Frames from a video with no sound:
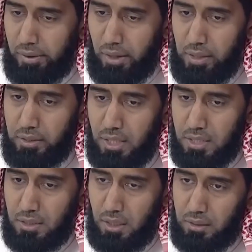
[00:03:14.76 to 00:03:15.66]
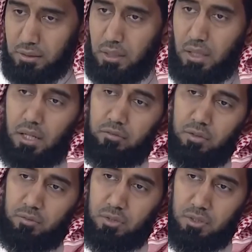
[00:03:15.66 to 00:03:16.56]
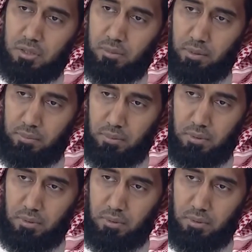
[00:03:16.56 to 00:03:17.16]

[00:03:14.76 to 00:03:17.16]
هذه الأسئلة التي تقع في نفوس الشباب